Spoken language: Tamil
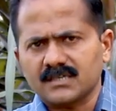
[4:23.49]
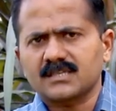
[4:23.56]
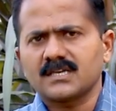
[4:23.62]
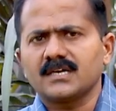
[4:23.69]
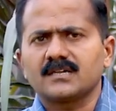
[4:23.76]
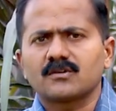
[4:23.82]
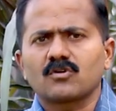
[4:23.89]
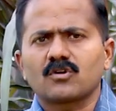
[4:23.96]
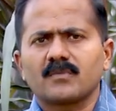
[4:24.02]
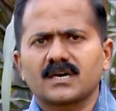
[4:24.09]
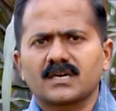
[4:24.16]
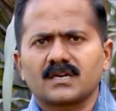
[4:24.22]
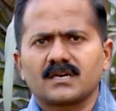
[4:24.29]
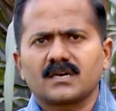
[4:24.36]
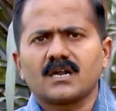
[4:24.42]
பக்கத்துலேயே இன்னொரு
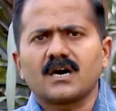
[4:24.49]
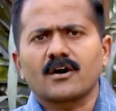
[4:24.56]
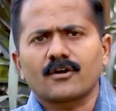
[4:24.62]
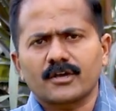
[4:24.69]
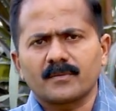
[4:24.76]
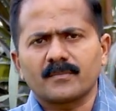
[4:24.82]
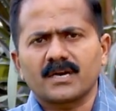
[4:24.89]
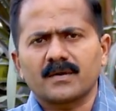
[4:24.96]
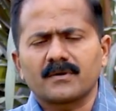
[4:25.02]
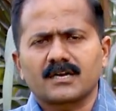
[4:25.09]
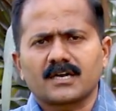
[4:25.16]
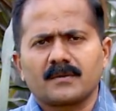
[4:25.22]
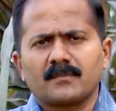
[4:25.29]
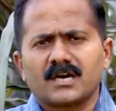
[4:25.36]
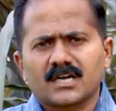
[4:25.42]
மாட்டை நல்லா ஆரோக்கியமான
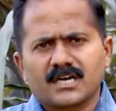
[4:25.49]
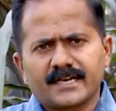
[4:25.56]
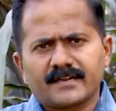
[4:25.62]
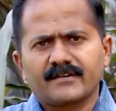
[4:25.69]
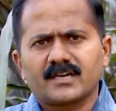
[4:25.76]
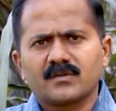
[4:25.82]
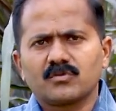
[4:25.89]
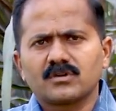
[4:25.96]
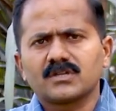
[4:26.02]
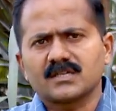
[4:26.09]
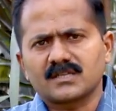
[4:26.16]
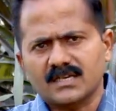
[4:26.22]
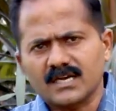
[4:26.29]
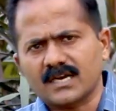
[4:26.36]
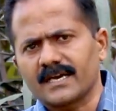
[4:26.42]
மாட்டுக்கு மாட்டை கட்டி
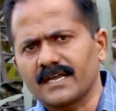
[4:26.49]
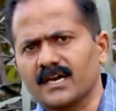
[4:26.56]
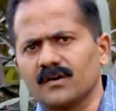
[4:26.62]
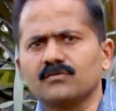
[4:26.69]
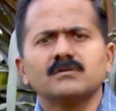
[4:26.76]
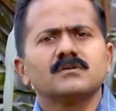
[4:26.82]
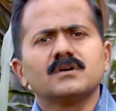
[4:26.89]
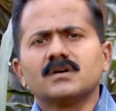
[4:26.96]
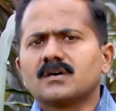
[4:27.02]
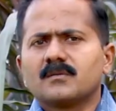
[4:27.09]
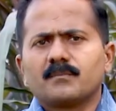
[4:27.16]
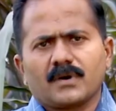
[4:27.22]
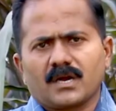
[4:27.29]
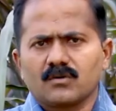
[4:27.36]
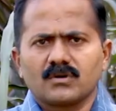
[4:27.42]
வைக்கும்போது அது நேரடியாகவும்
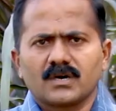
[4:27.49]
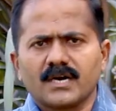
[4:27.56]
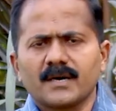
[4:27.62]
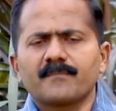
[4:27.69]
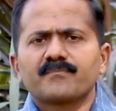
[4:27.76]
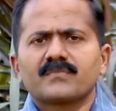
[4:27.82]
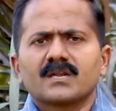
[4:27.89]
பரவுங்க